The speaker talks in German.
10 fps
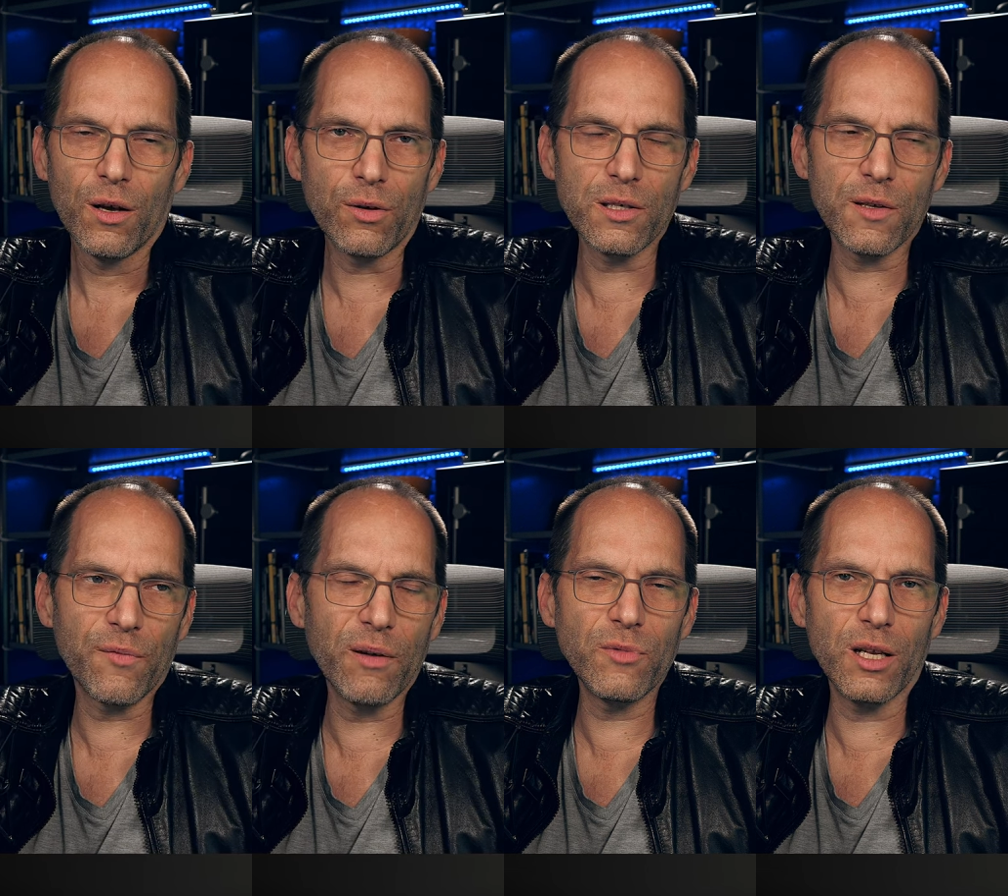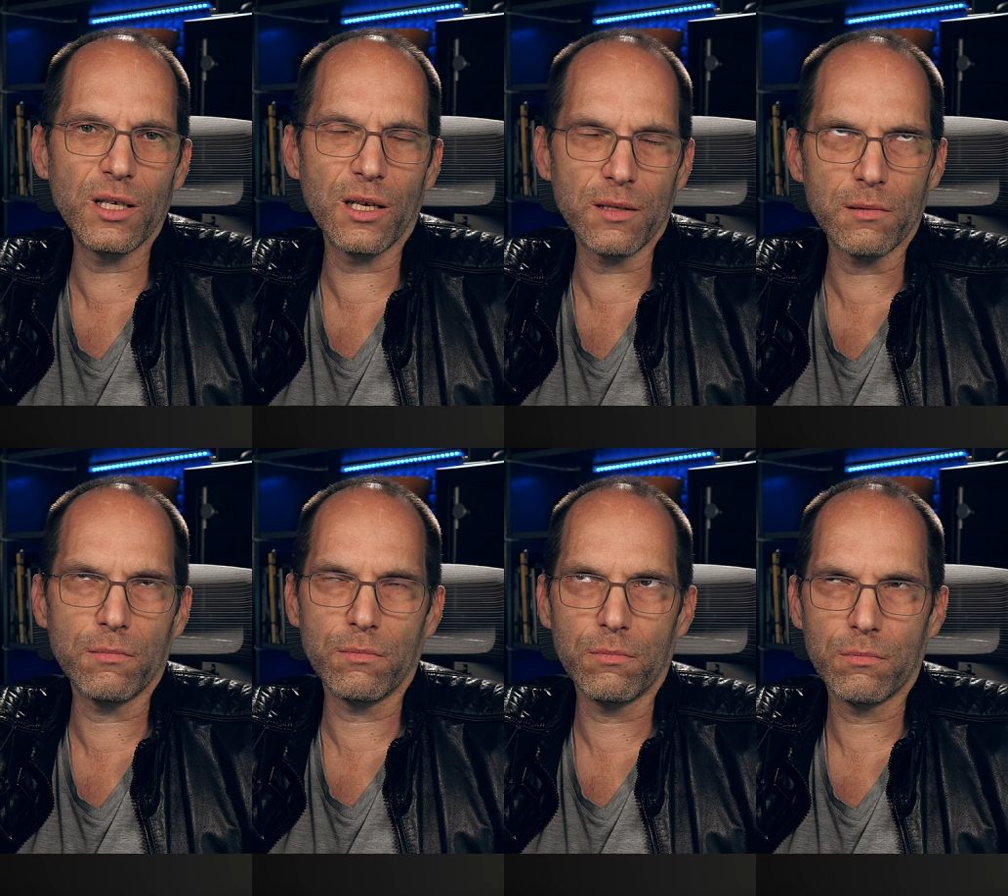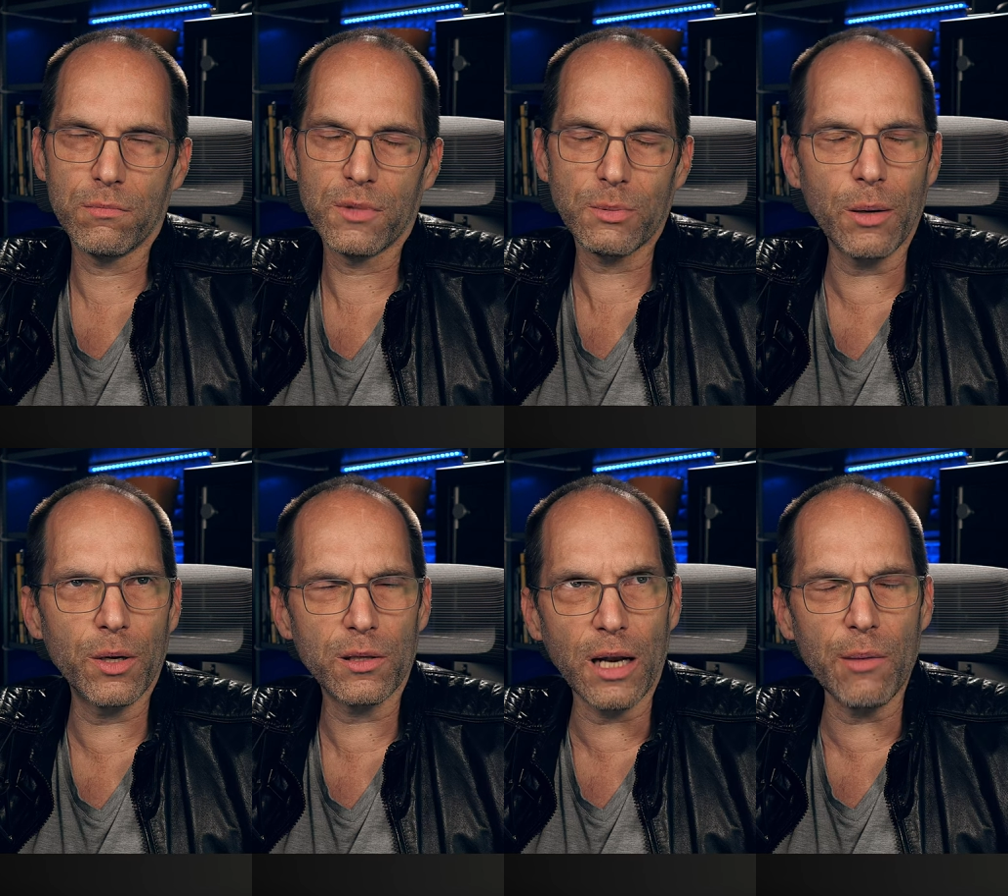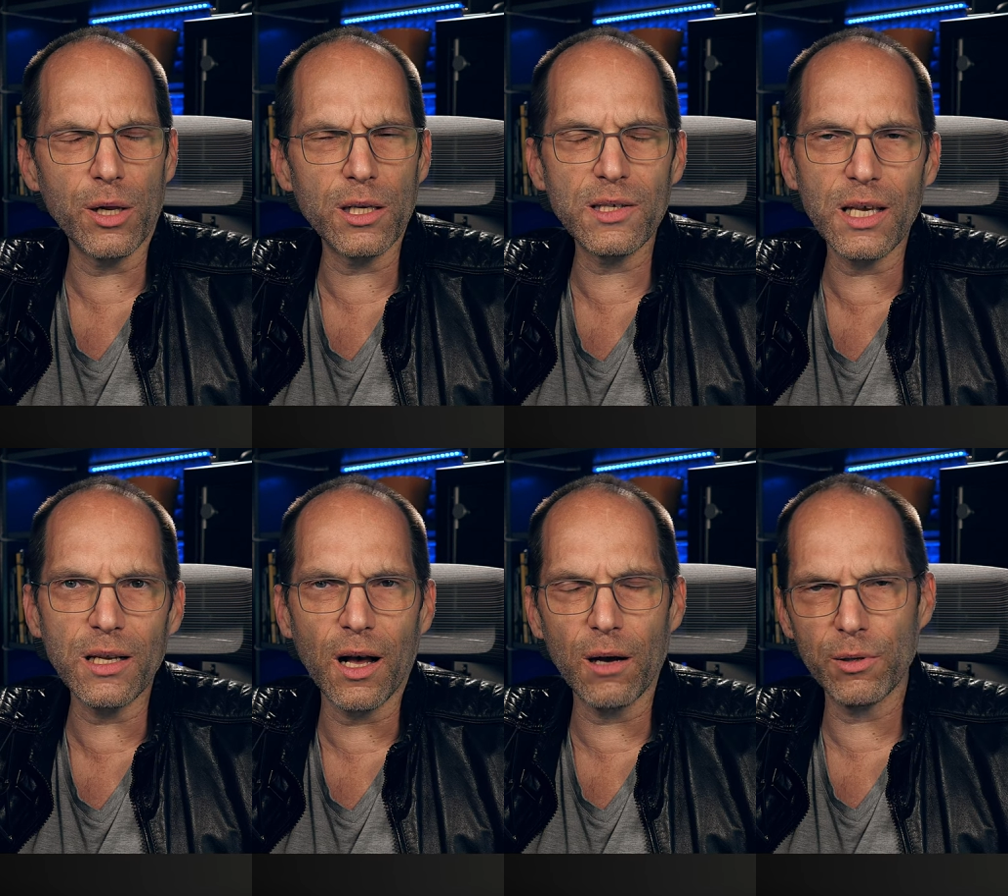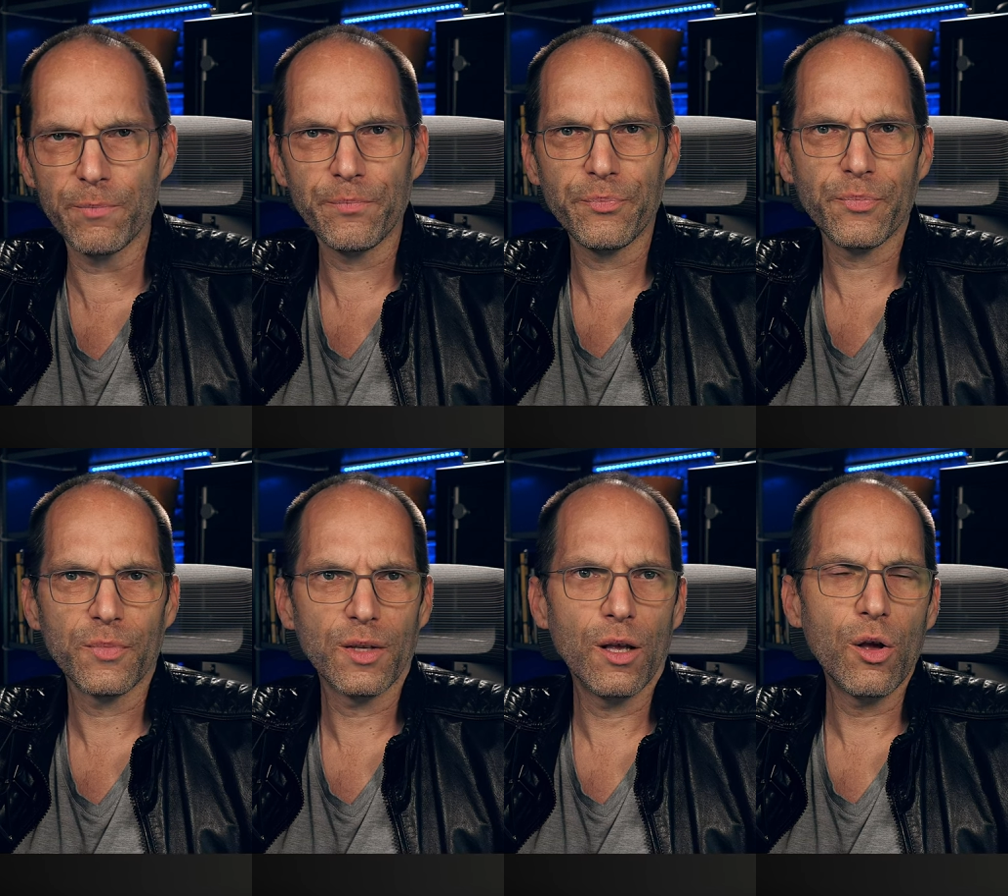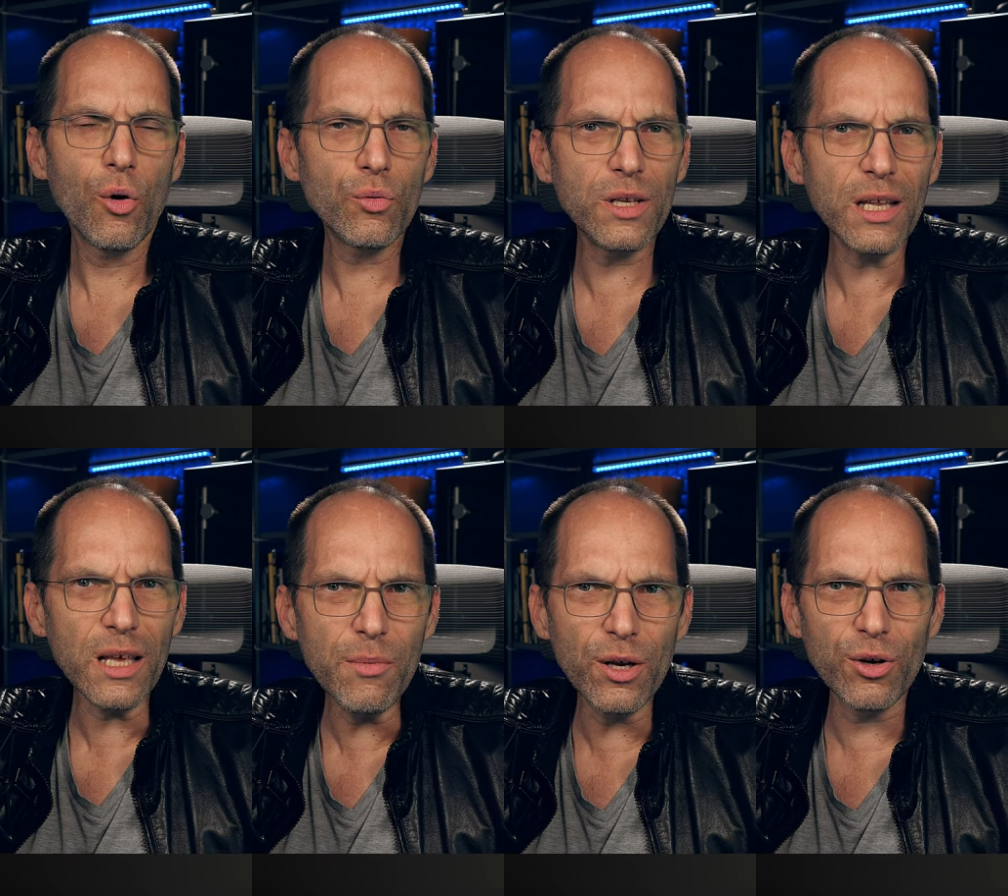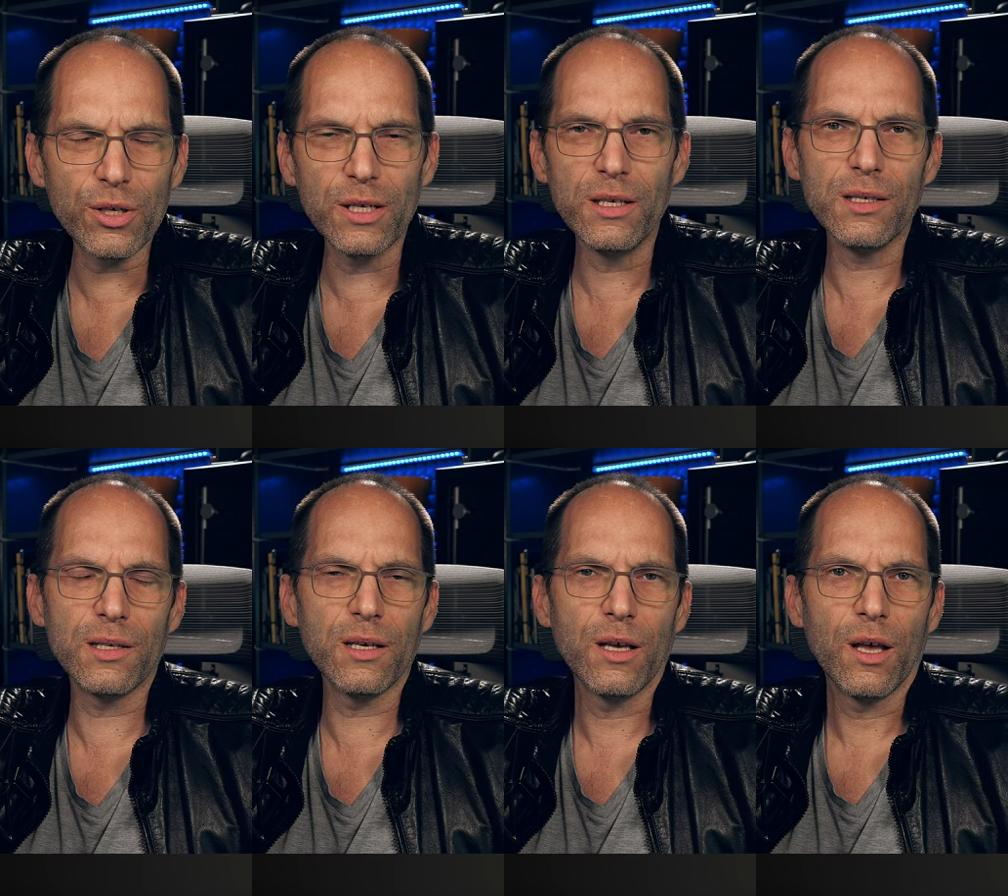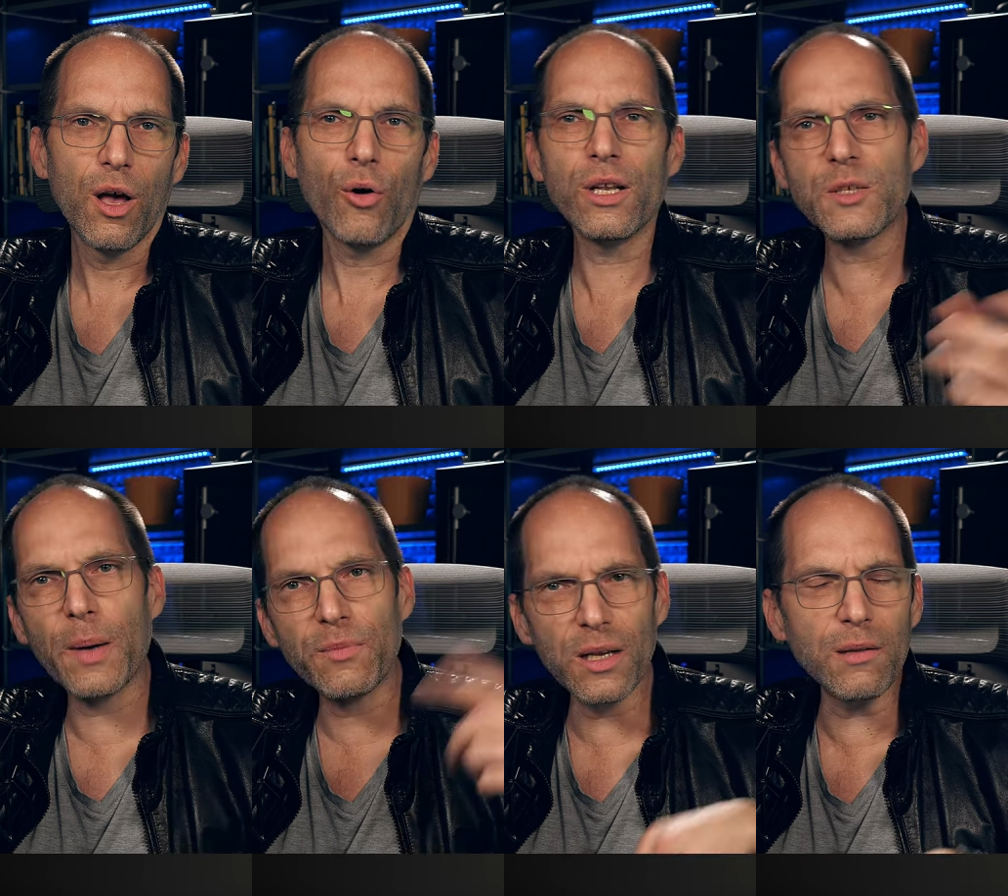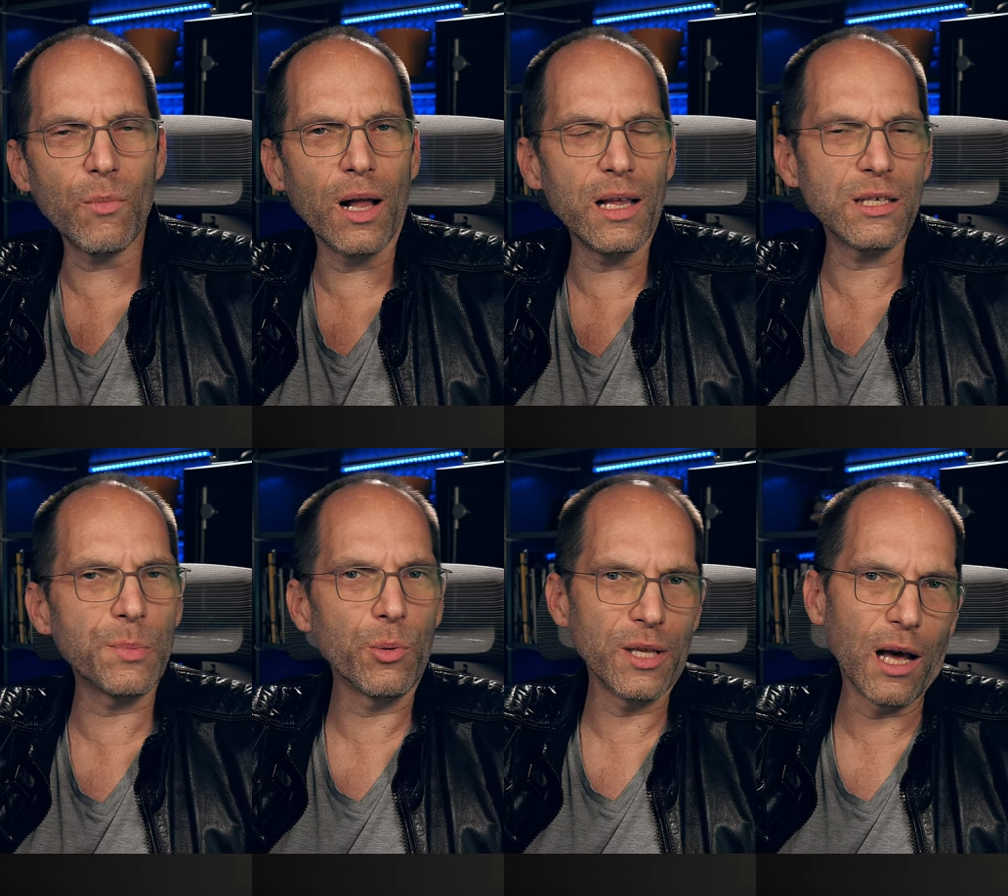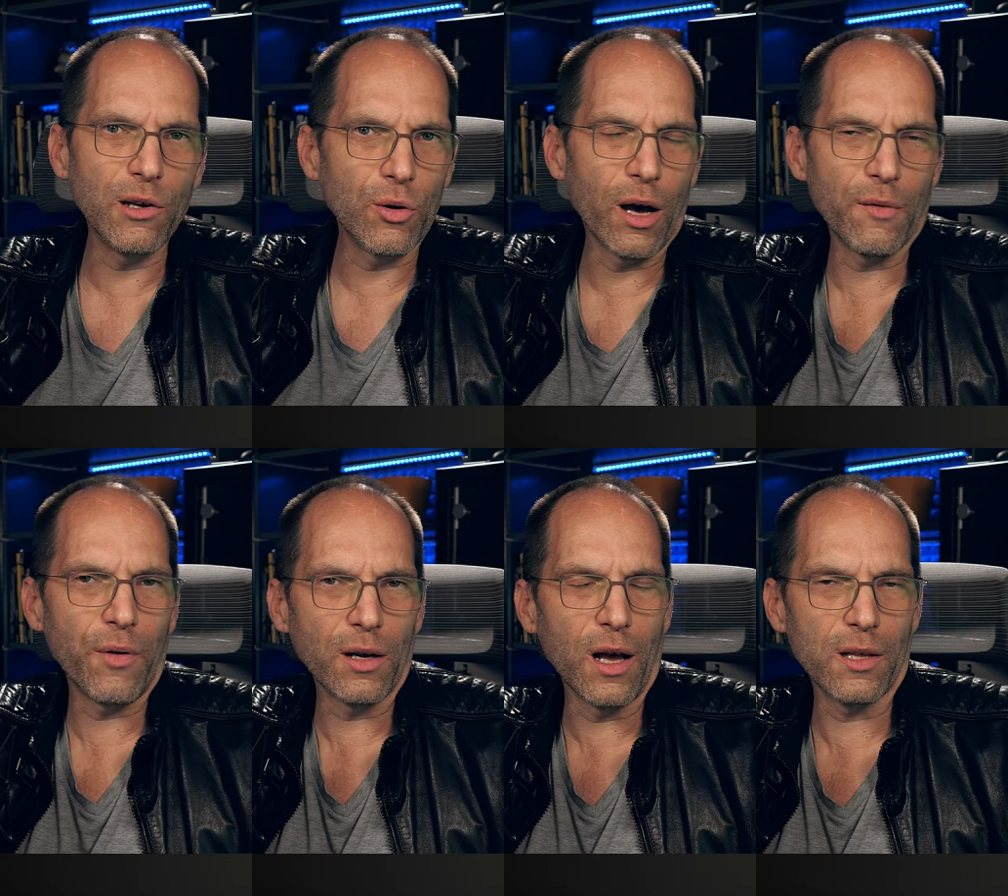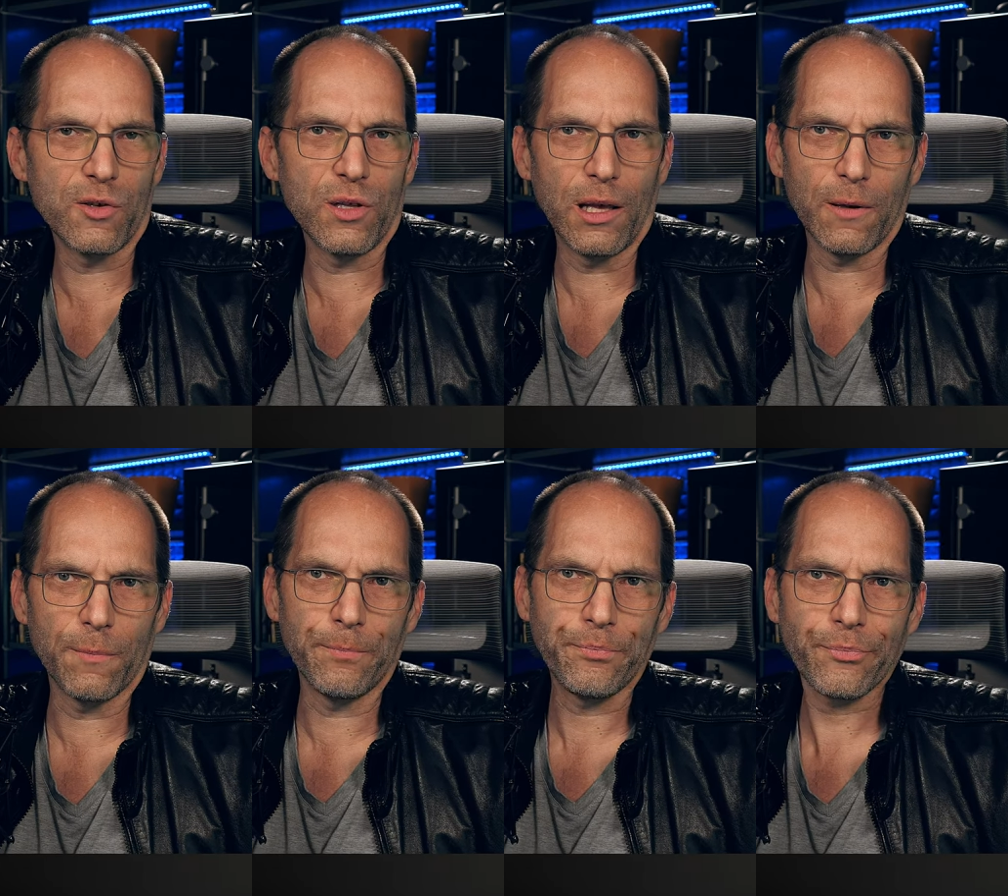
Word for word: Und es ist ein Film, den ich jetzt hm, zweimal, dreimal gesehen habe und den immer noch genieße und jetzt beim dritten Mal erstmal über die Handlung anfangen nachzudenken.